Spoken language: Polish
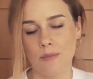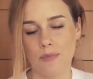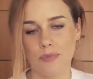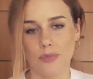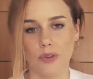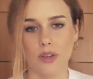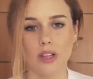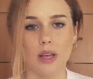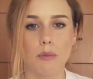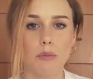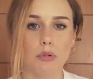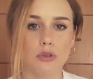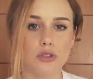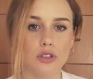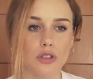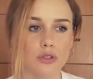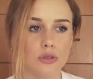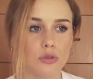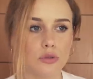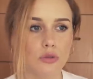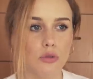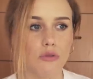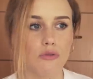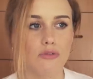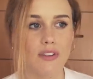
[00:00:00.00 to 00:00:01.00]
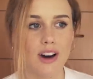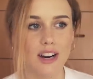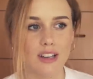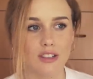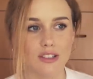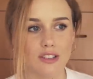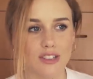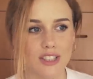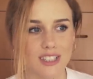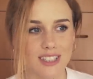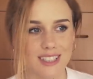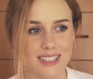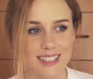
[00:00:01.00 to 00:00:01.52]
to na początku
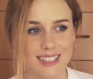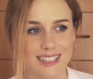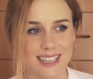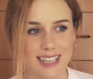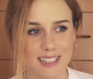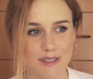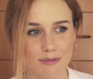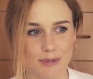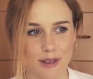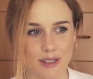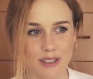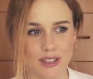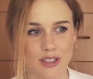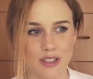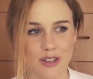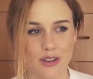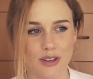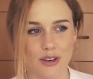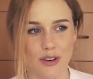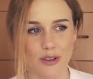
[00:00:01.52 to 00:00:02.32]
warto jest zadbać